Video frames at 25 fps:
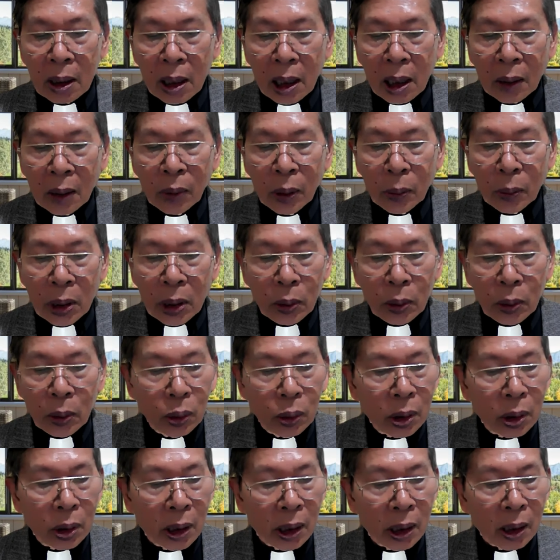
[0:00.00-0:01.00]
kami
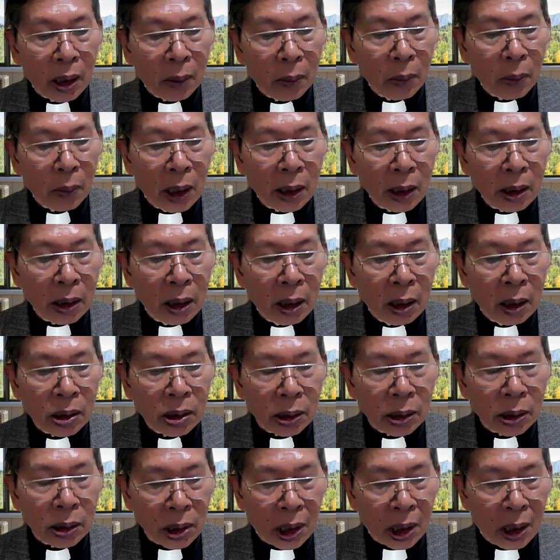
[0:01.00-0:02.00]
berguna bagi
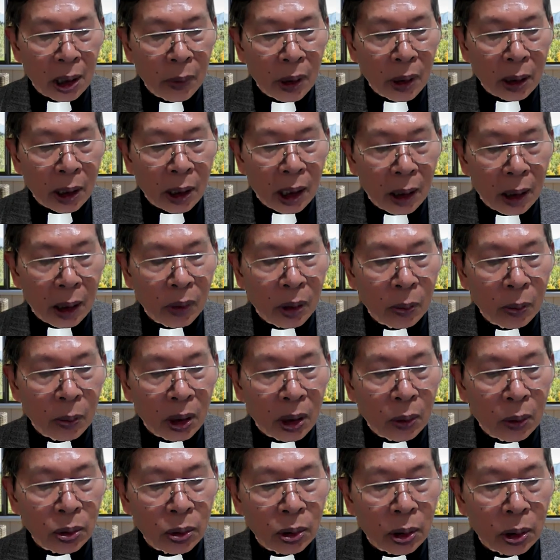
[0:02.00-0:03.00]
sesama kami
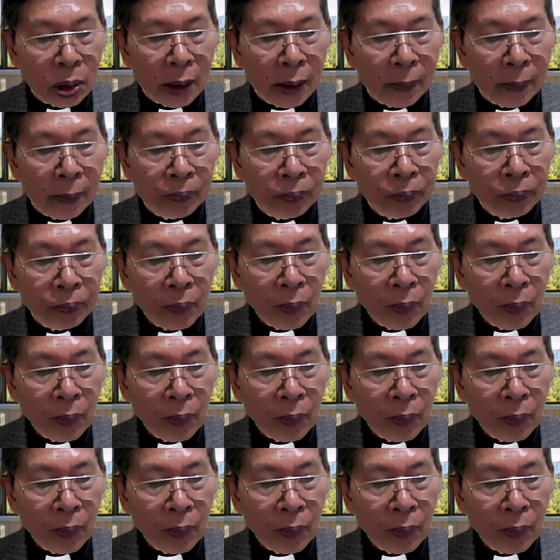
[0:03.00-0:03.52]
manusia.